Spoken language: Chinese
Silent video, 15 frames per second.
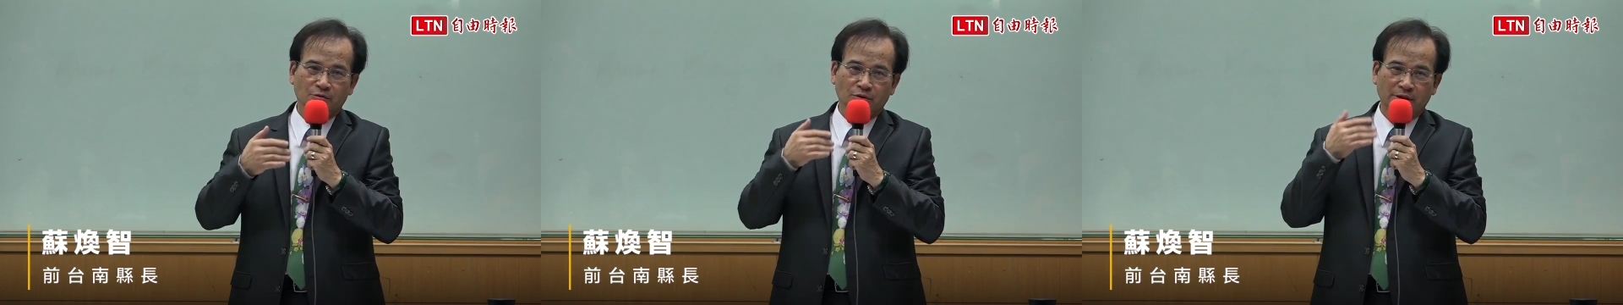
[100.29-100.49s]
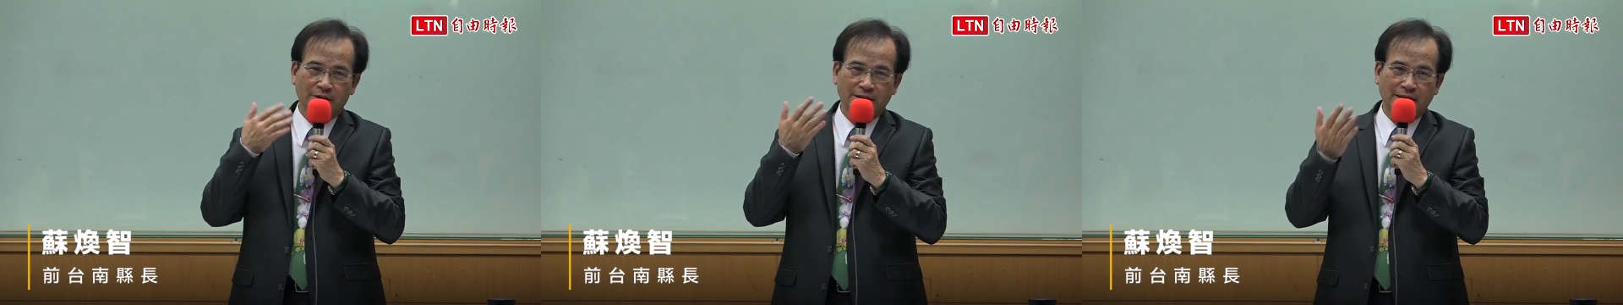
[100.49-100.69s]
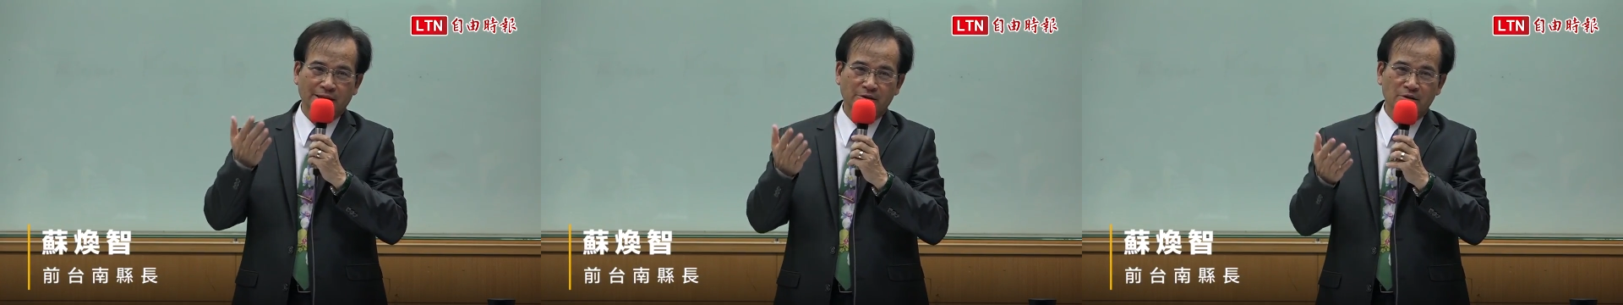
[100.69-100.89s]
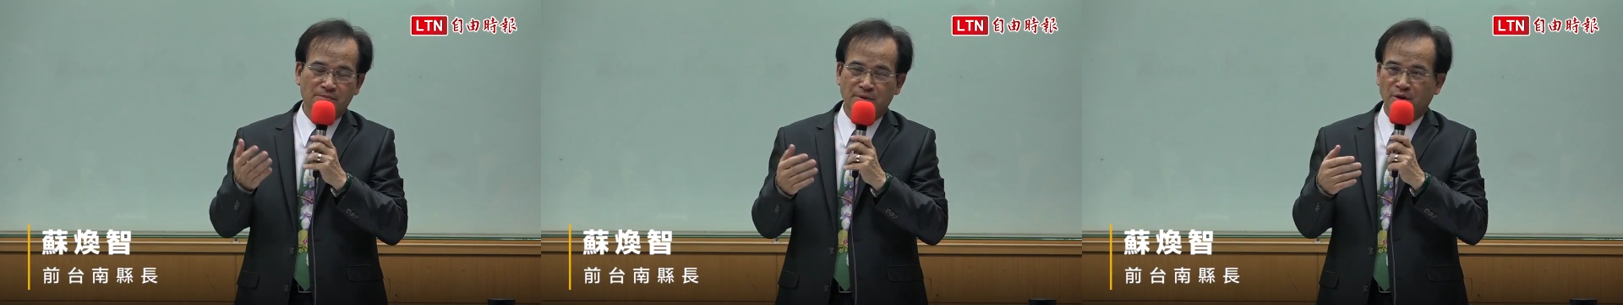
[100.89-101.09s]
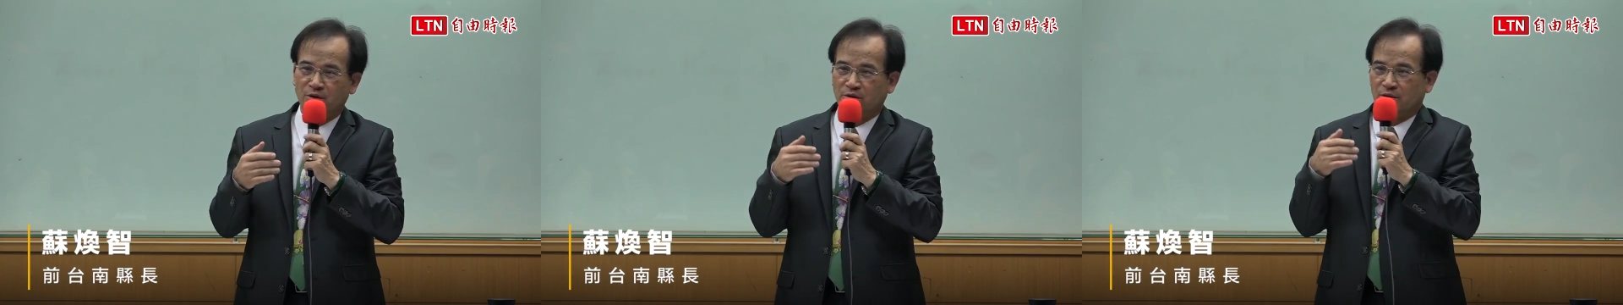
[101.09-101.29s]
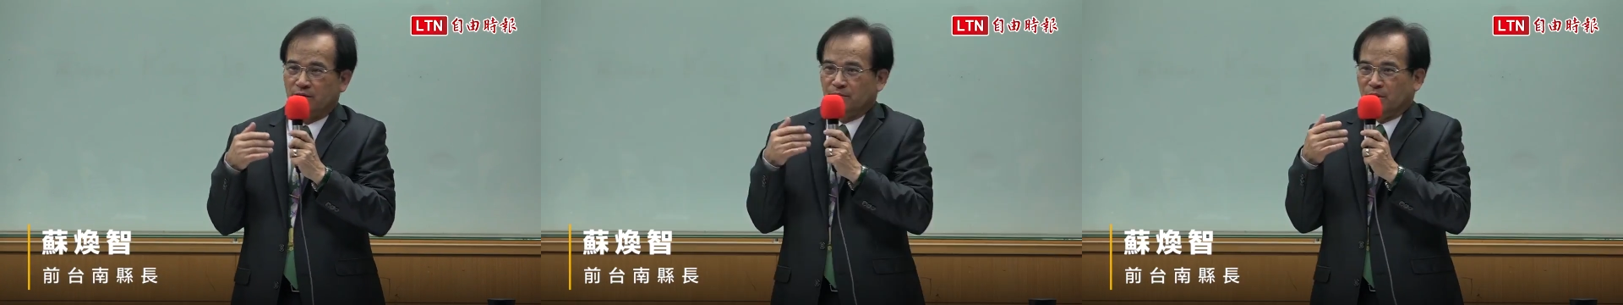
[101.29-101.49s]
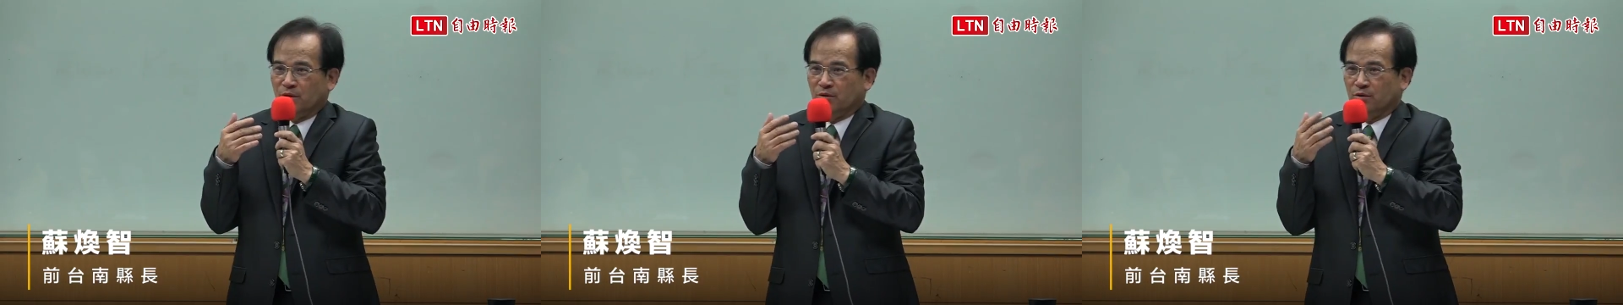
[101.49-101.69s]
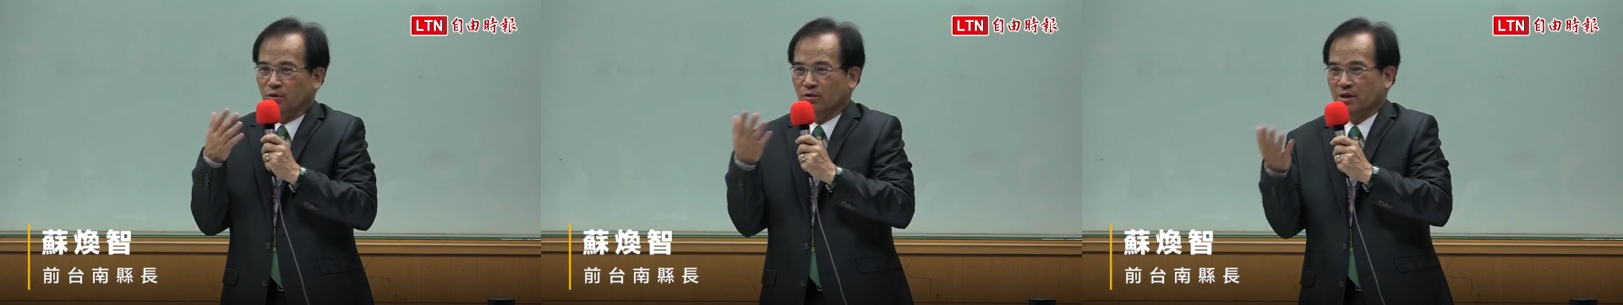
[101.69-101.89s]
退党，因为没有没
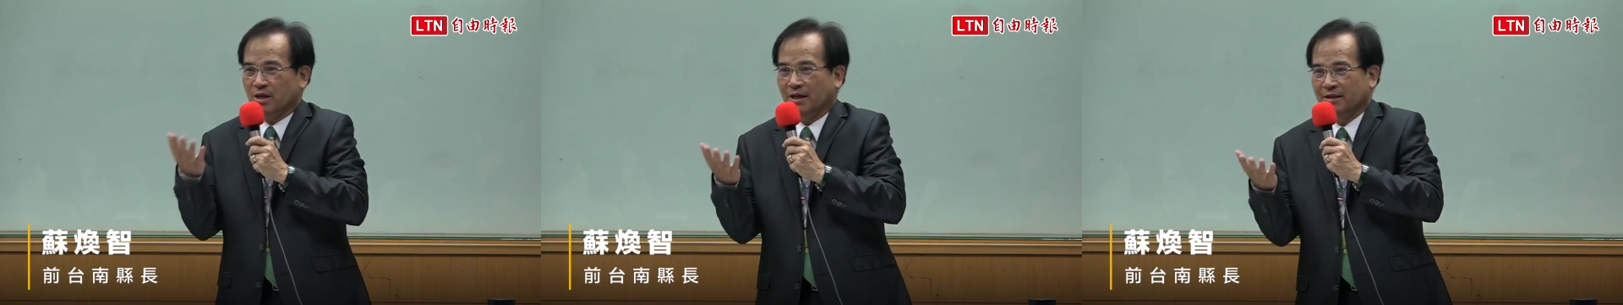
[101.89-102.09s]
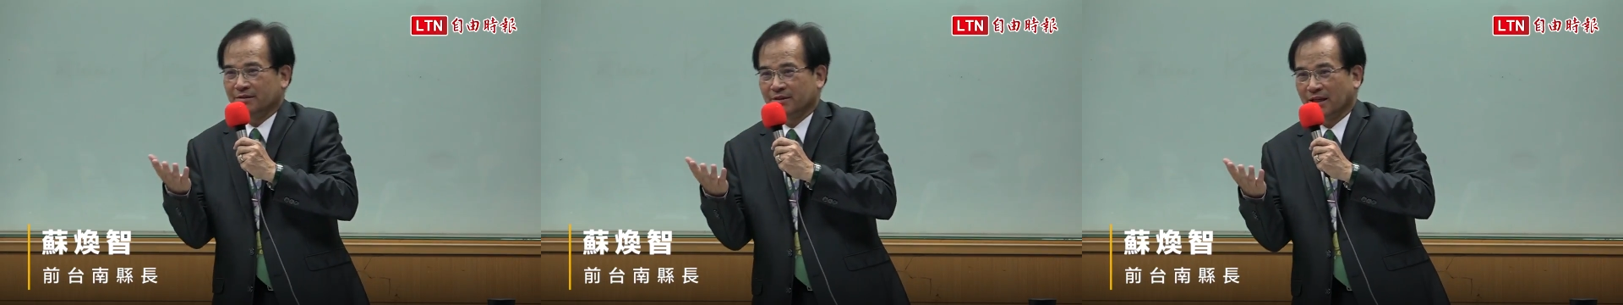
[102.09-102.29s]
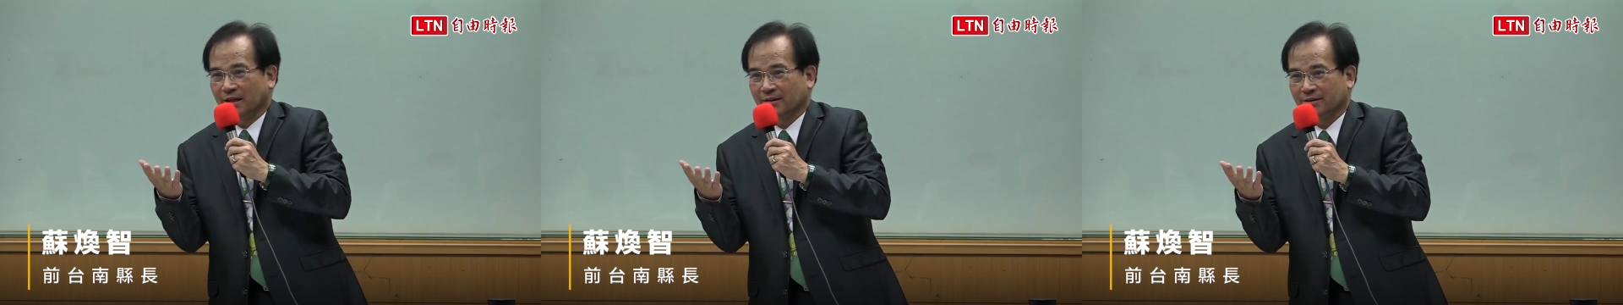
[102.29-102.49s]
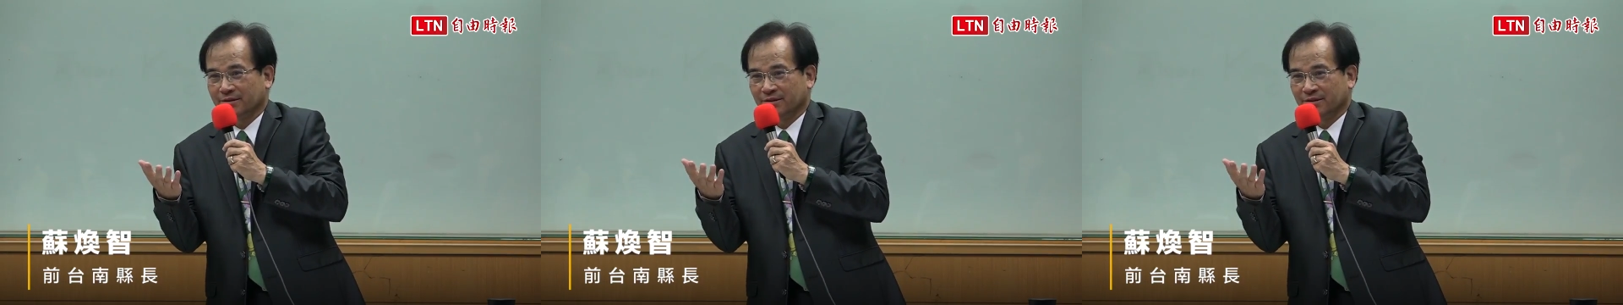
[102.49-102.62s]
有公开讲，